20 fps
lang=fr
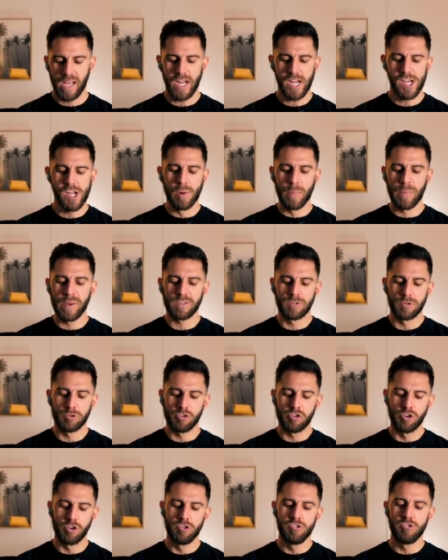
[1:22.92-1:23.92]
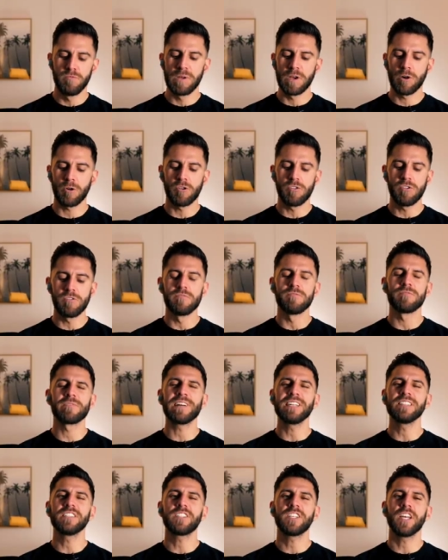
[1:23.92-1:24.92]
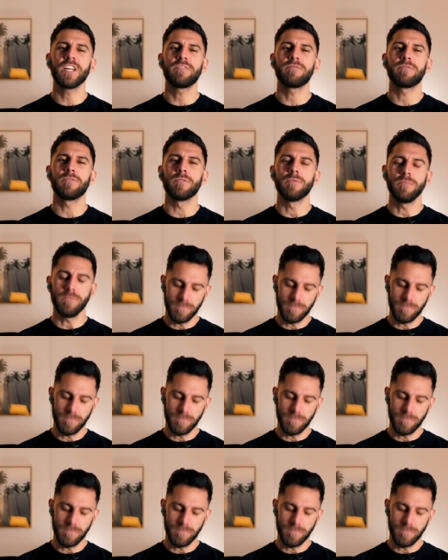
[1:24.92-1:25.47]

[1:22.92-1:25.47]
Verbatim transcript: Allez, on passe au show numéro 27 Flo.